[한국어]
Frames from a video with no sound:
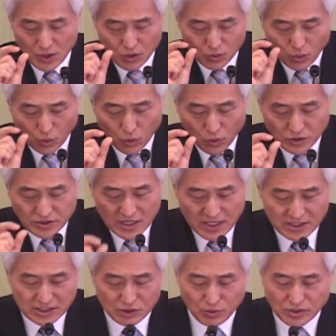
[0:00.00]
그걸
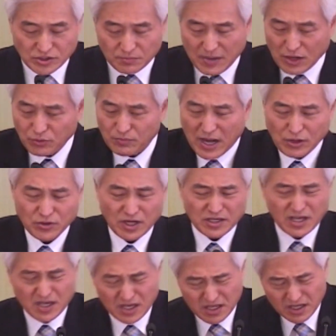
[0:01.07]
찾기 위해서 마귀가
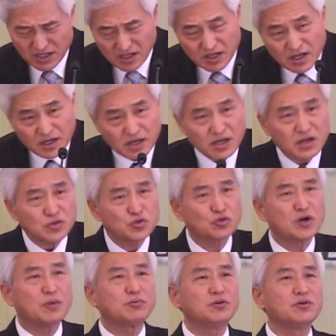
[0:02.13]
계속
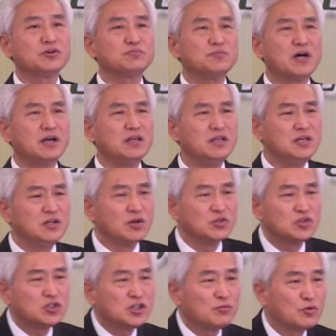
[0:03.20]
까부는 것입니다. 이런
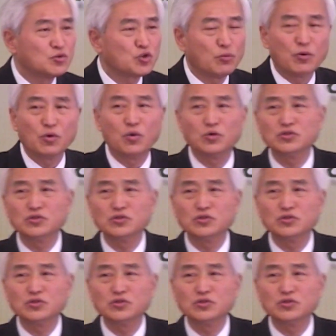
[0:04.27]
시험을 줘보고